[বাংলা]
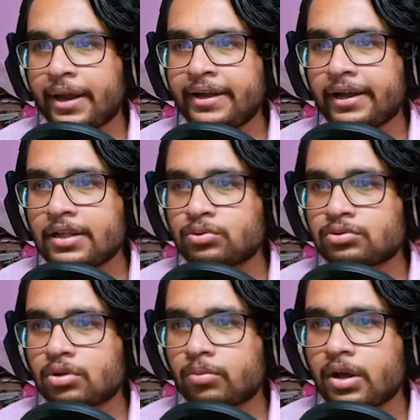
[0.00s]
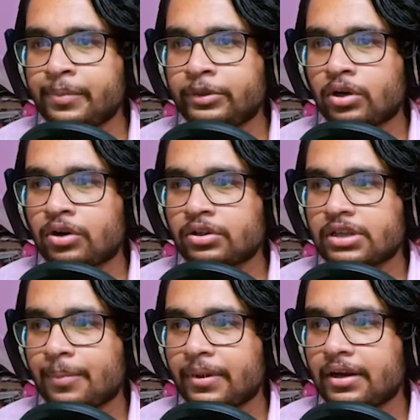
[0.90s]
বাড়িটাকে চুজ করবো এর ভিতরে রয়েছে
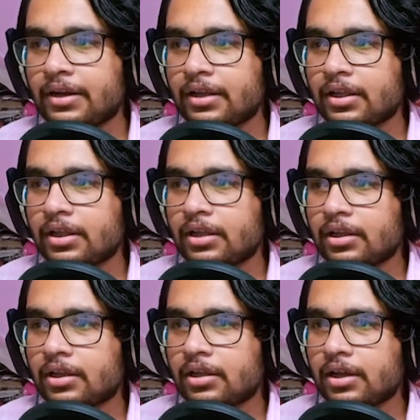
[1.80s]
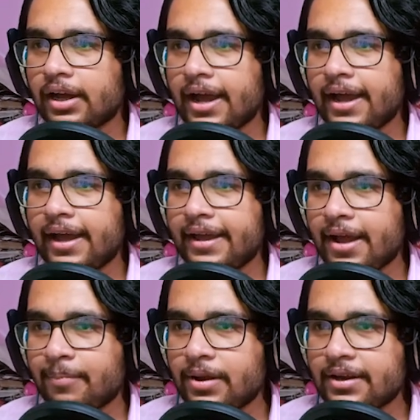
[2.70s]
আপেল হ্যাঁ হ্যাঁ এই
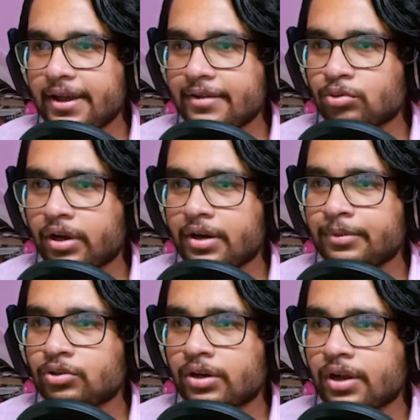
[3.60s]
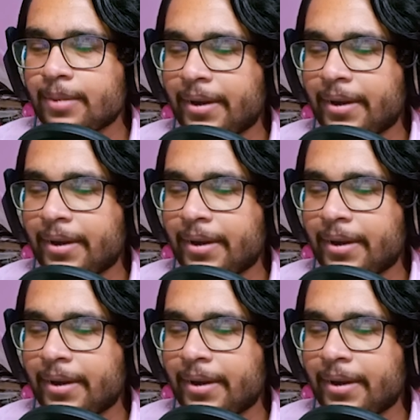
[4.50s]
আপেলটা এর দোকানের ভিতরে এই